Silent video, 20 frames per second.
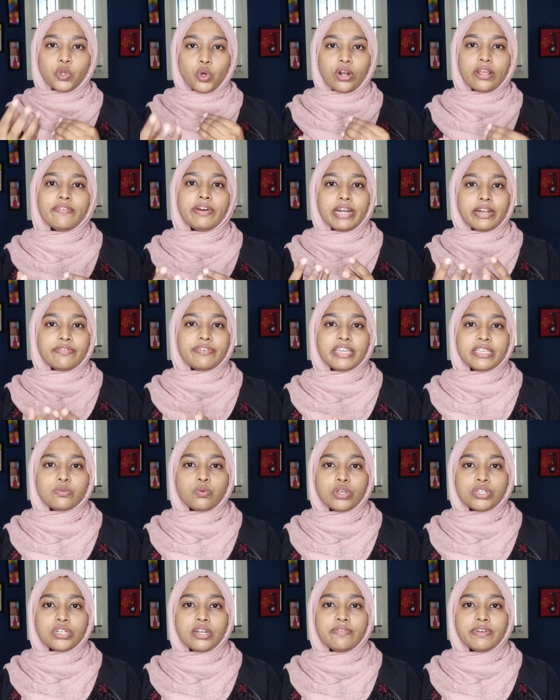நுர வர ஃபேஸ்
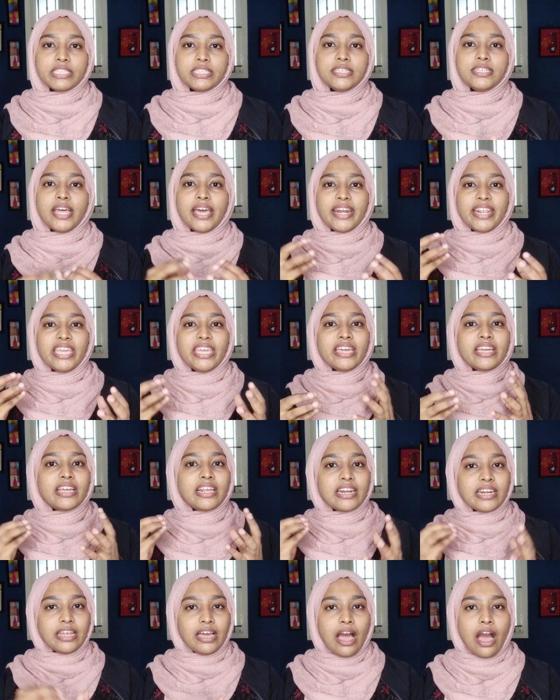வாஷில் வந்து நிறைய
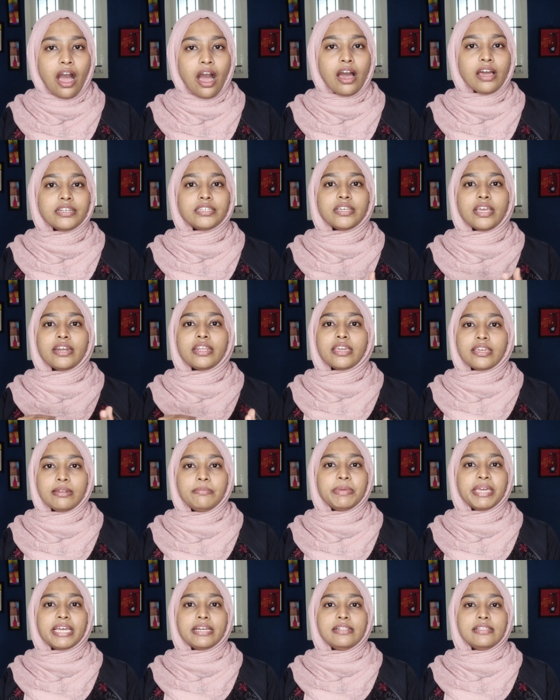ஹார்ஷான
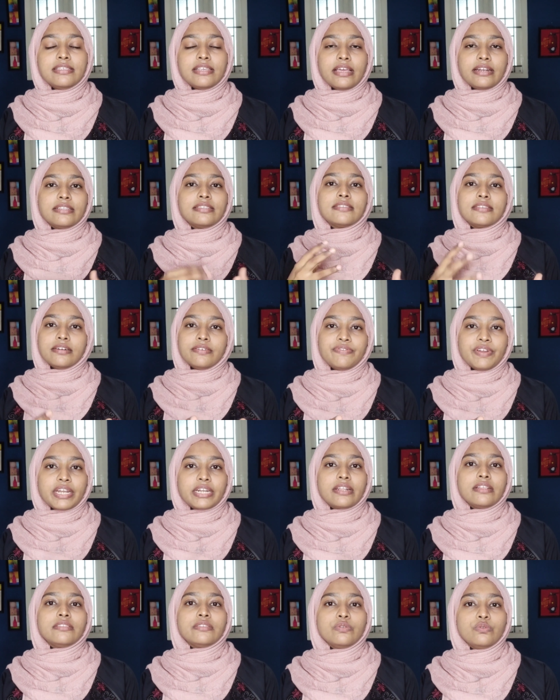கெமிக்கல்ஸ் அண்ட்
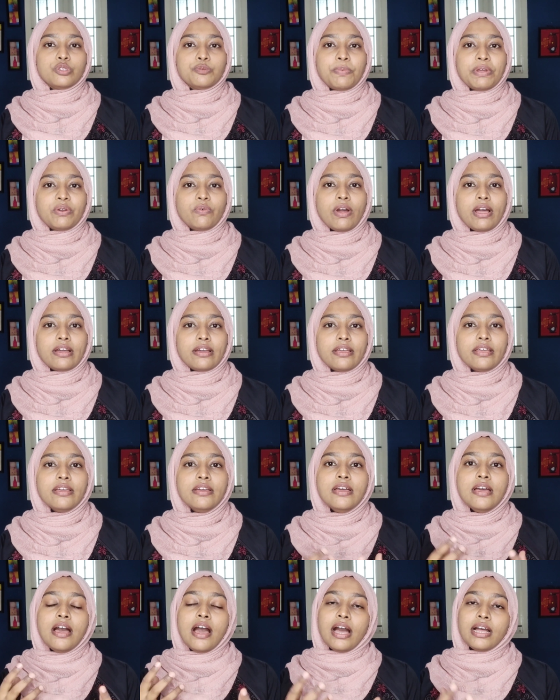சர்ஃபெக்டன்ஸ் யூஸ் பண்ணுவாங்க
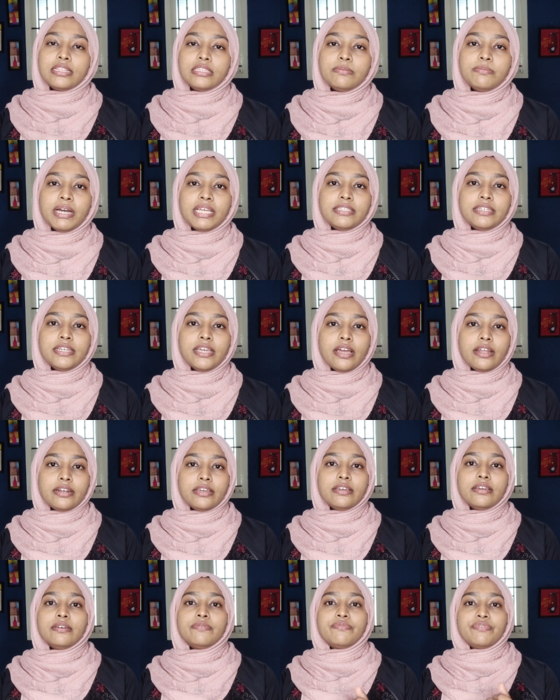அந்த
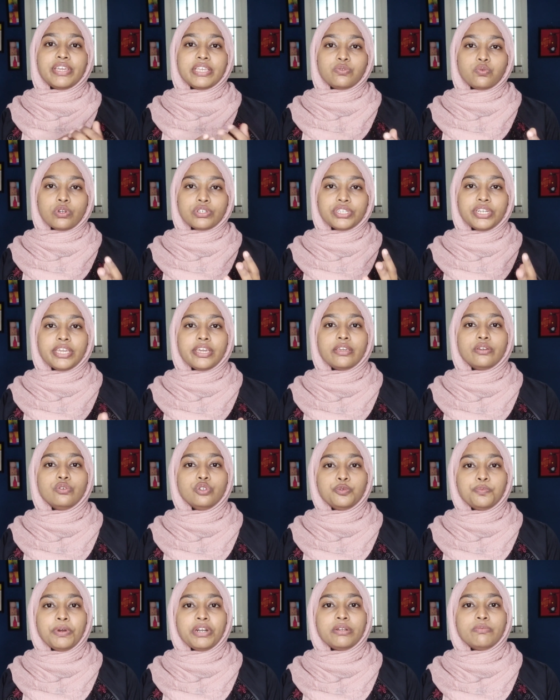மாதிரியான ஃபேஸ் வாஷ் நீங்கள்
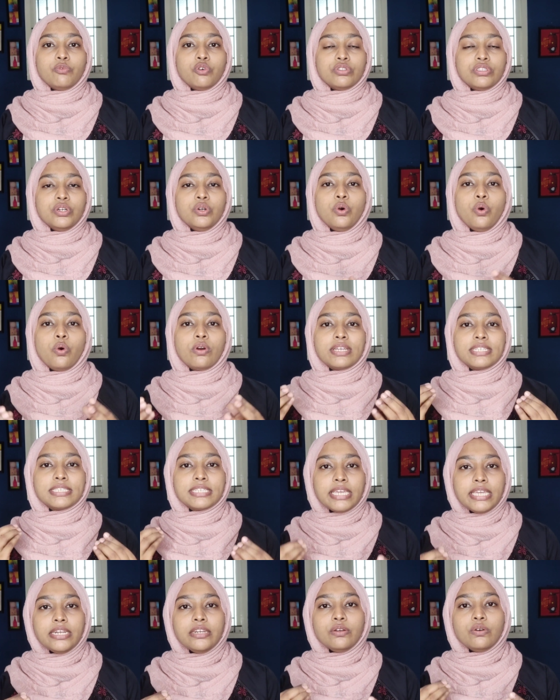யூஸ் பண்ணும்போது உங்கள்
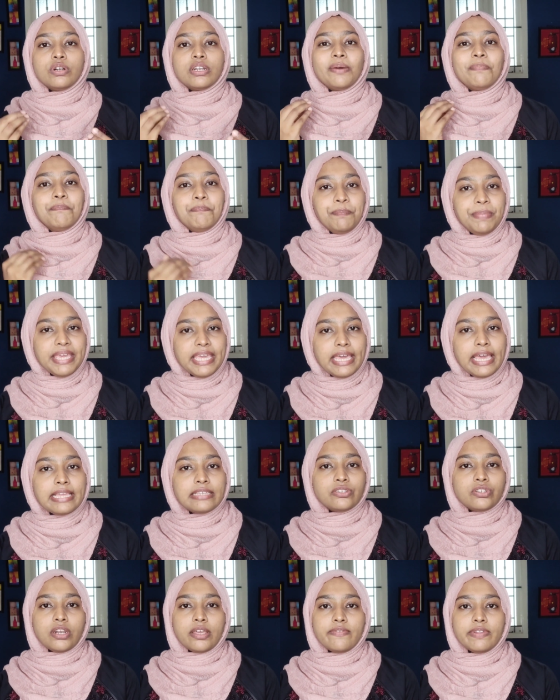ஸ்கின்னோட
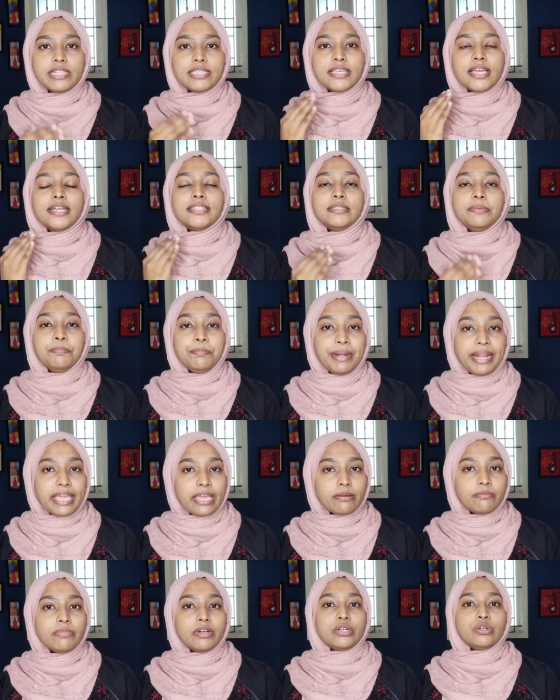பிஹெச் லெவல்ஸை அது
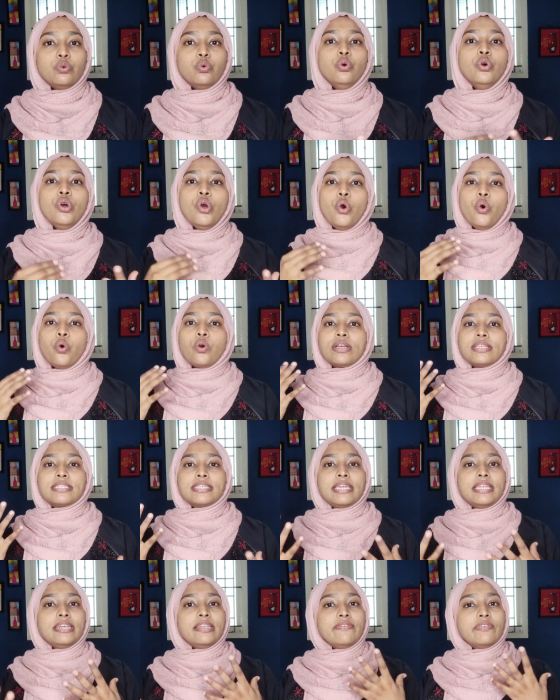பிரேக் பண்ணும் உங்கள்
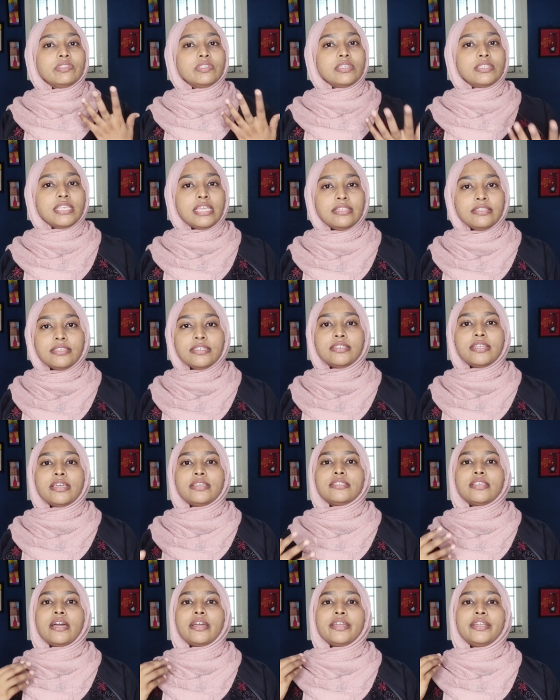ஸ்கின்னை வந்து
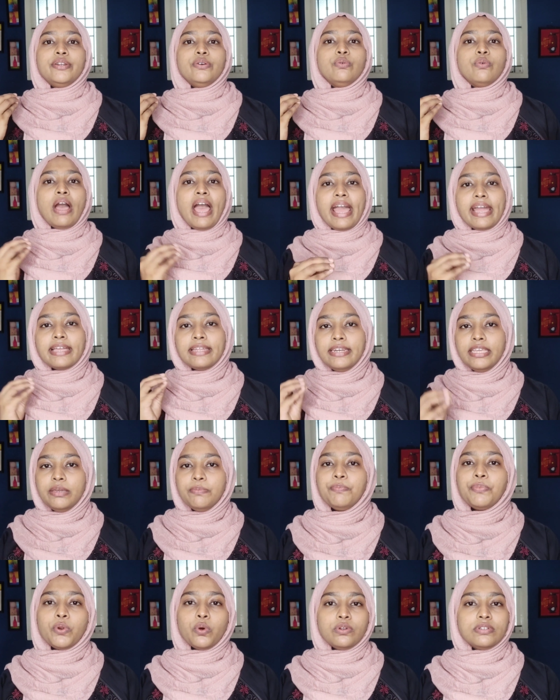சென்சிட்டைஸ் ஆக்கிடும் ஆக்னி
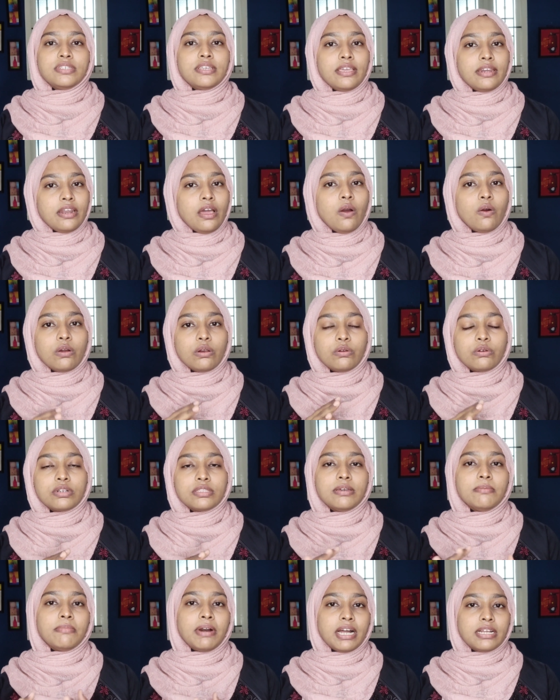ப்ரோன் ஸ்கின்னாக உங்களோட
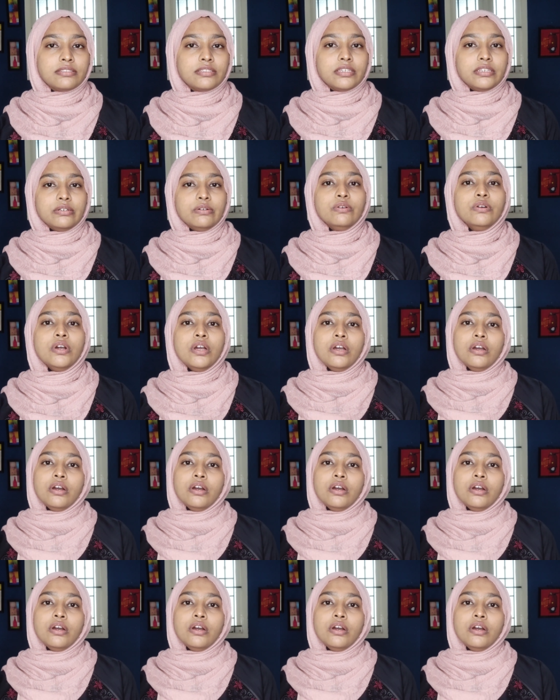மாற்றிடும்